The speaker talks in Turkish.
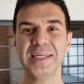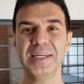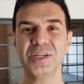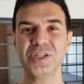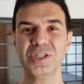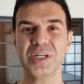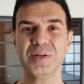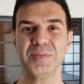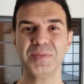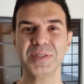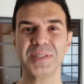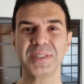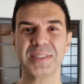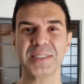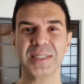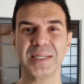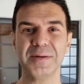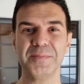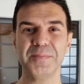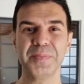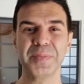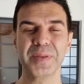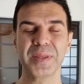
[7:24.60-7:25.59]

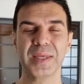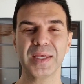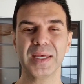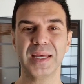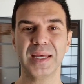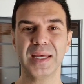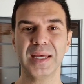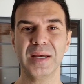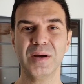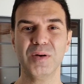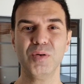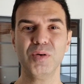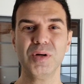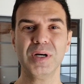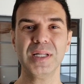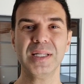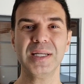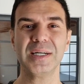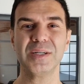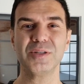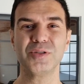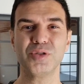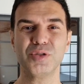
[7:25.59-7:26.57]
yaşamınızda e, o
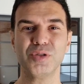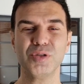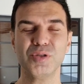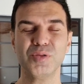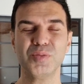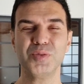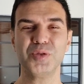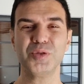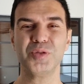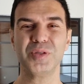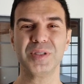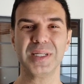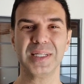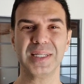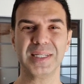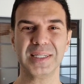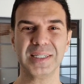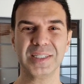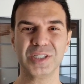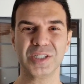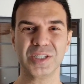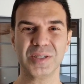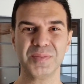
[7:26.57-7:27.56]
kadar çok
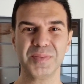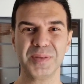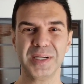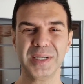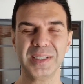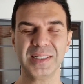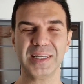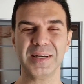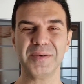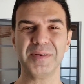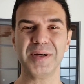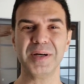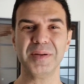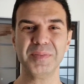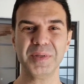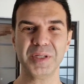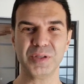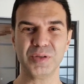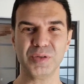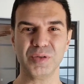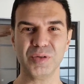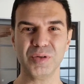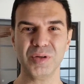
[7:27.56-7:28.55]
mucizeler açılmaya devam
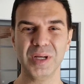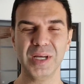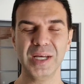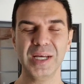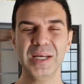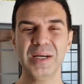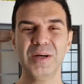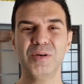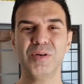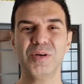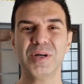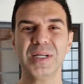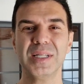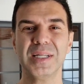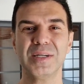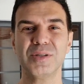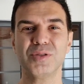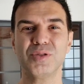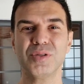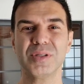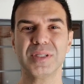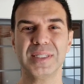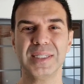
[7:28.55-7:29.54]
ediyor. O
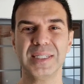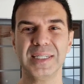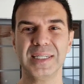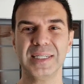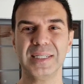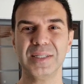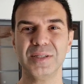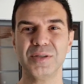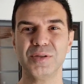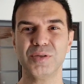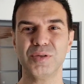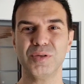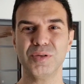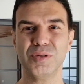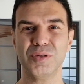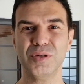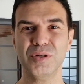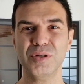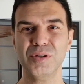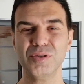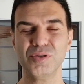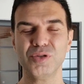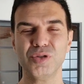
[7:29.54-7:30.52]
kadar çok dinginlik
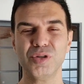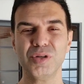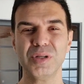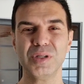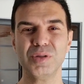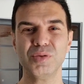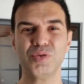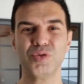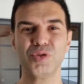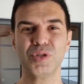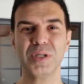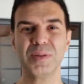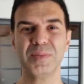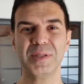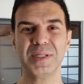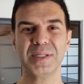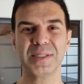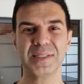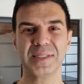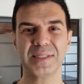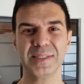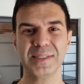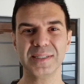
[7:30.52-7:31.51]
oluyor. Şöyle
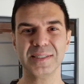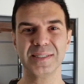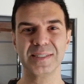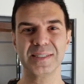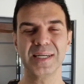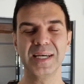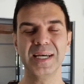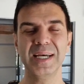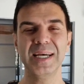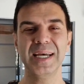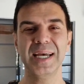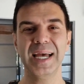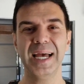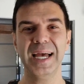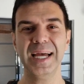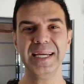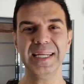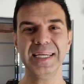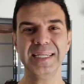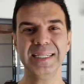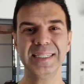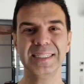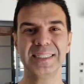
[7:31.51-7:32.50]
düşünebilirsiniz.
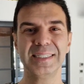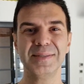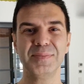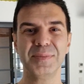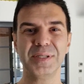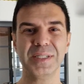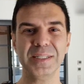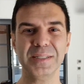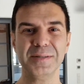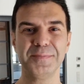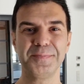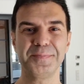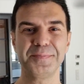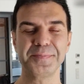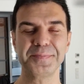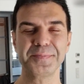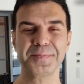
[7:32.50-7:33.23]
Her eğitimin